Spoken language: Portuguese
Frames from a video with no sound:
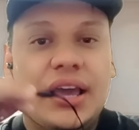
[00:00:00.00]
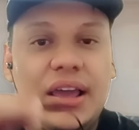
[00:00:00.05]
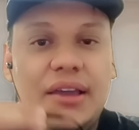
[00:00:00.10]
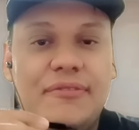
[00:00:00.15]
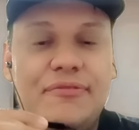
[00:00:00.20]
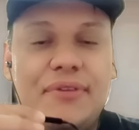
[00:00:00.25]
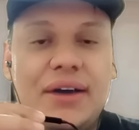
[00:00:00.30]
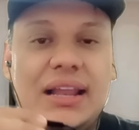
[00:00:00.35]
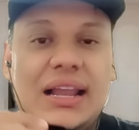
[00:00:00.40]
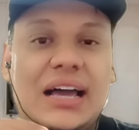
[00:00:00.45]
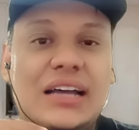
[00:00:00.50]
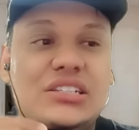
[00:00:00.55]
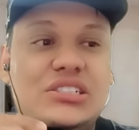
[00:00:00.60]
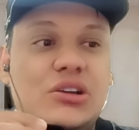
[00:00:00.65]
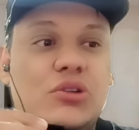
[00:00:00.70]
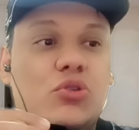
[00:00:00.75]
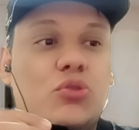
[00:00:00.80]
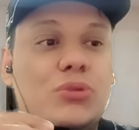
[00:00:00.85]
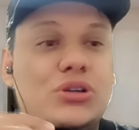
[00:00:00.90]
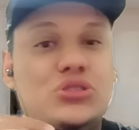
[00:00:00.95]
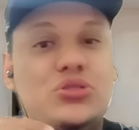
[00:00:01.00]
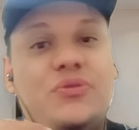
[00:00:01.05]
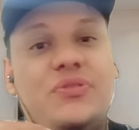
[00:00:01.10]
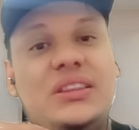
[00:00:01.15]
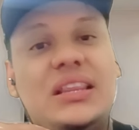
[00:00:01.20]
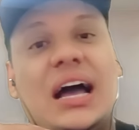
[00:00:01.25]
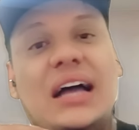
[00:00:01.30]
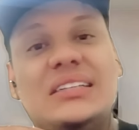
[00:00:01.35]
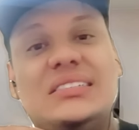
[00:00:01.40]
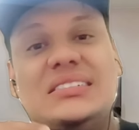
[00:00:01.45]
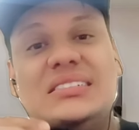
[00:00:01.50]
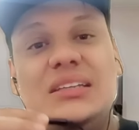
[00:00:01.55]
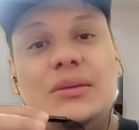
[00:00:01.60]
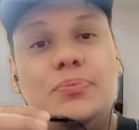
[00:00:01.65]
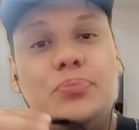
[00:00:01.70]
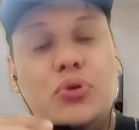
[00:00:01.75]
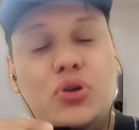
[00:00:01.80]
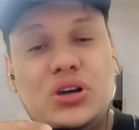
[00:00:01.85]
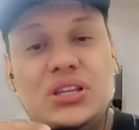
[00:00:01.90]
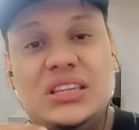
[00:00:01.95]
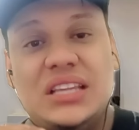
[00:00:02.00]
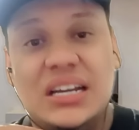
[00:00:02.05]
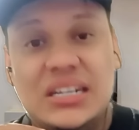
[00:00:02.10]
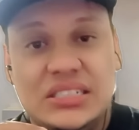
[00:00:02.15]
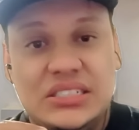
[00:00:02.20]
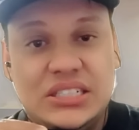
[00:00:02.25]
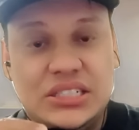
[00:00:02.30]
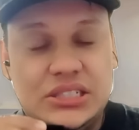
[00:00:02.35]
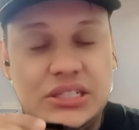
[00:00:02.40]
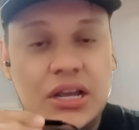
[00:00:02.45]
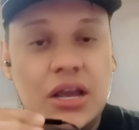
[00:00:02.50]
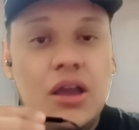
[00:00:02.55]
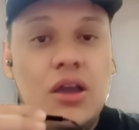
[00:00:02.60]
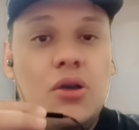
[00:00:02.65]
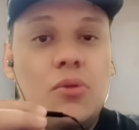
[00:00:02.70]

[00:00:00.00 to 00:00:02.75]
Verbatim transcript: em falar de algumas novidades importantes,